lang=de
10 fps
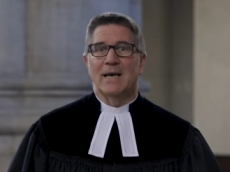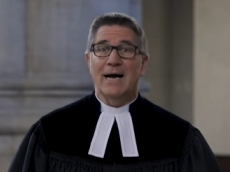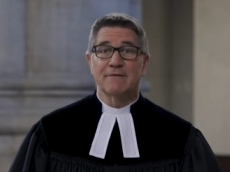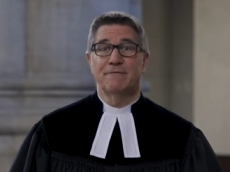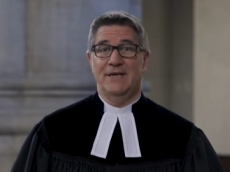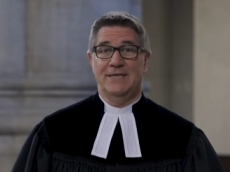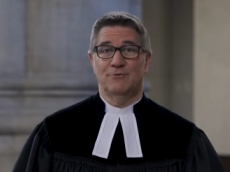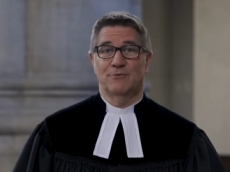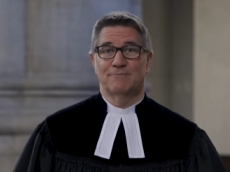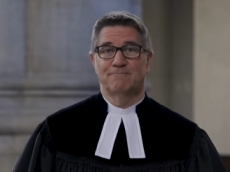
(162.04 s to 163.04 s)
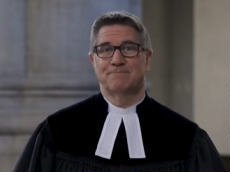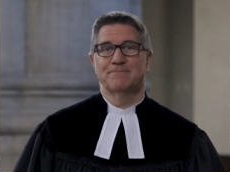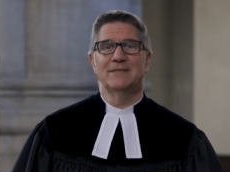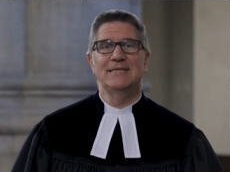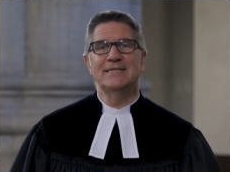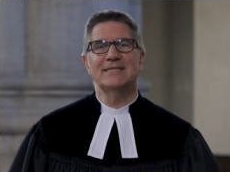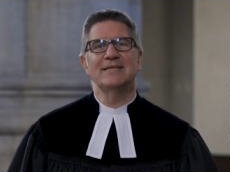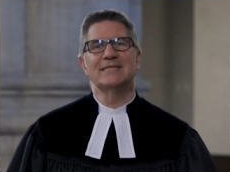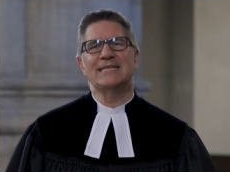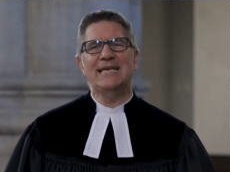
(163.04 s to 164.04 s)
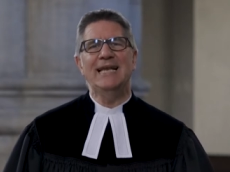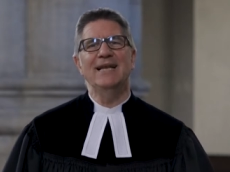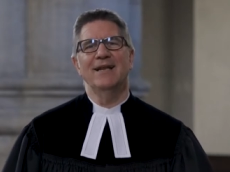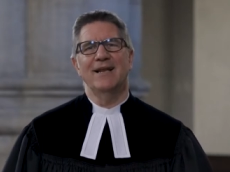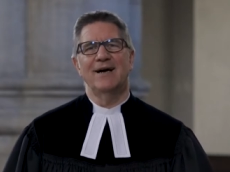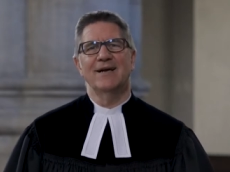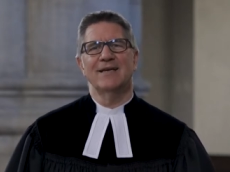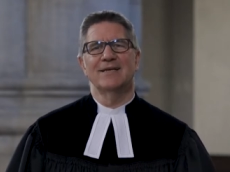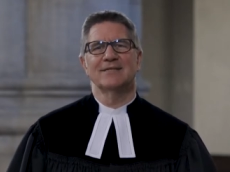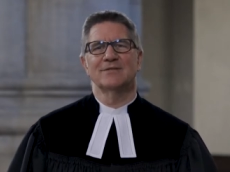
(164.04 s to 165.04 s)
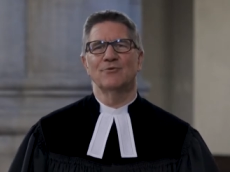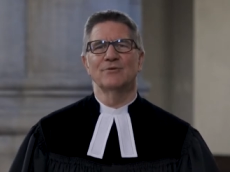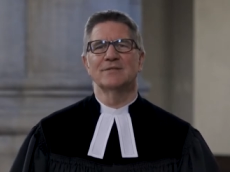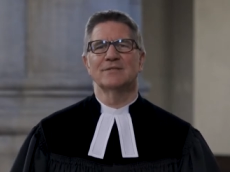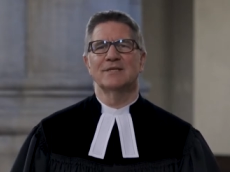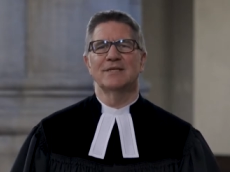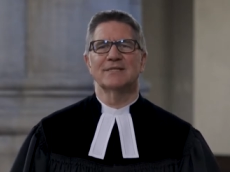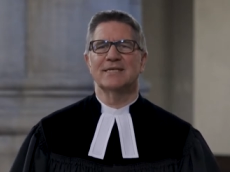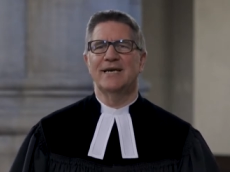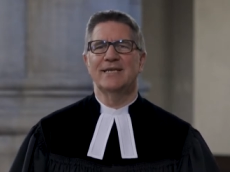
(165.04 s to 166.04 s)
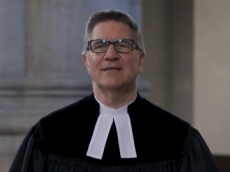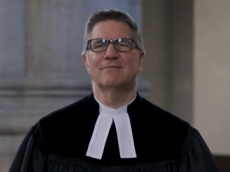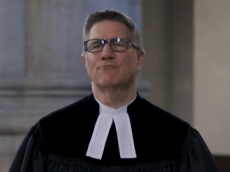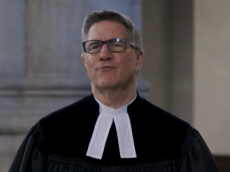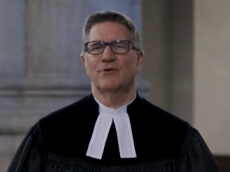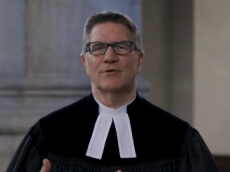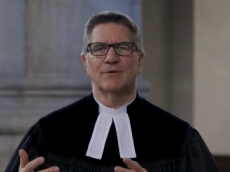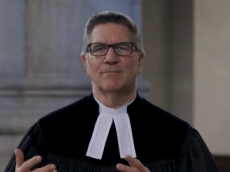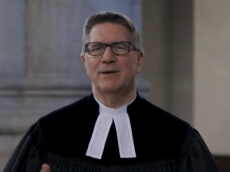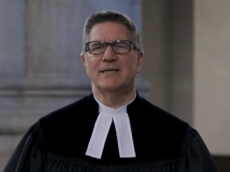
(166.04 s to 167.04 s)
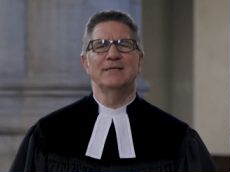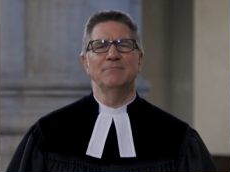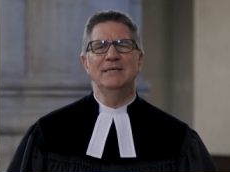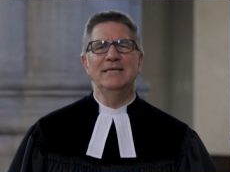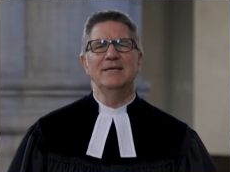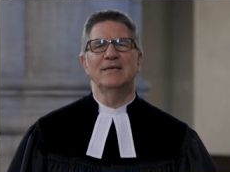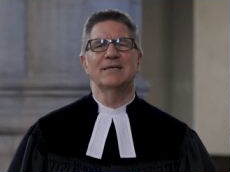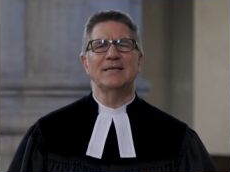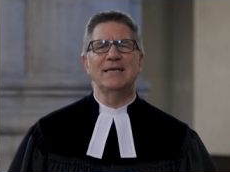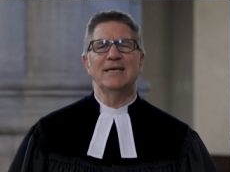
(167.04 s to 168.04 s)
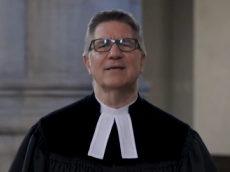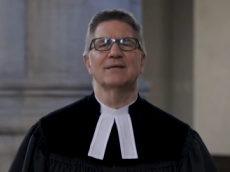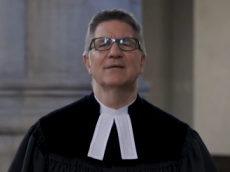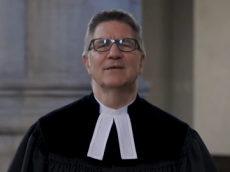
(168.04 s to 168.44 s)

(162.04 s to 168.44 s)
Anfechtung. Diese Seelenlage ist uns in Zeiten von Pandemie, Krieg